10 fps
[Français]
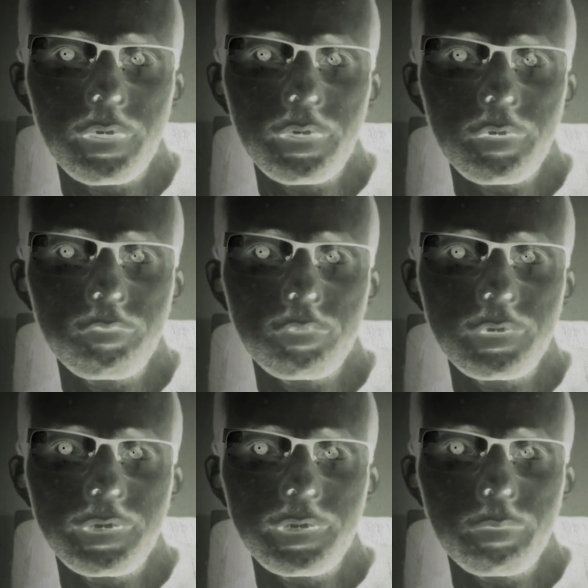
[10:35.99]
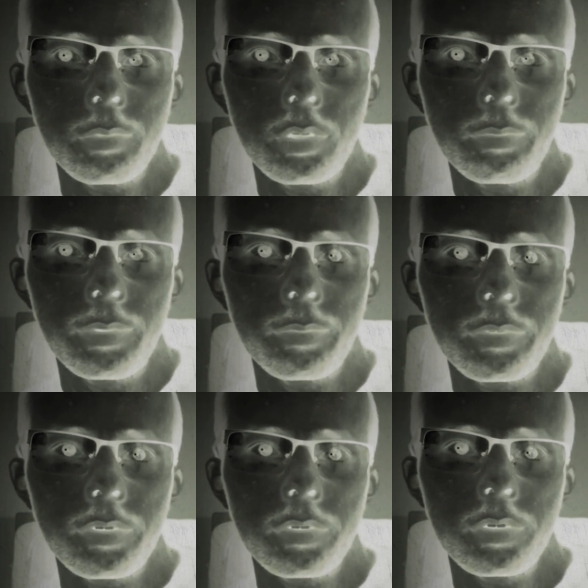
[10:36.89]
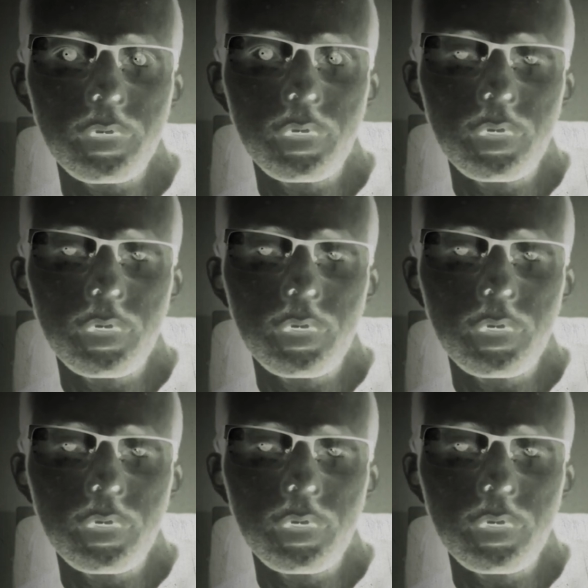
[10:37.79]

un carrefour, c'était exactement dans le même sens